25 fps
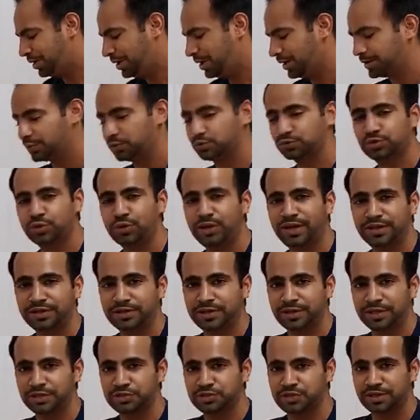और उसको
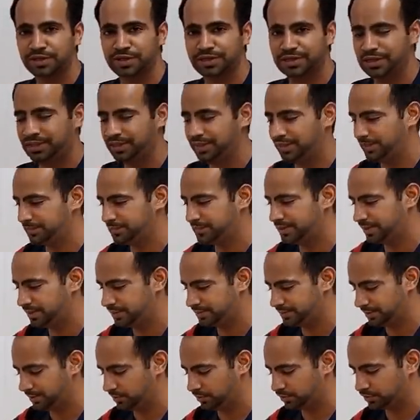इनक्रेज करने के लिए आप धीरे
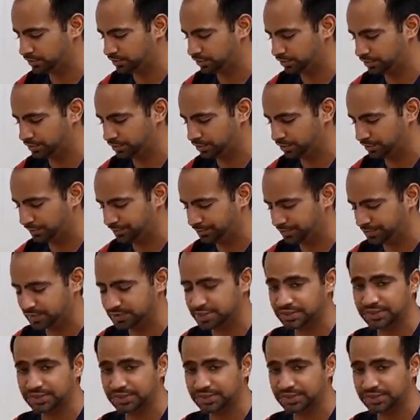धीरे उसको यू you नो know,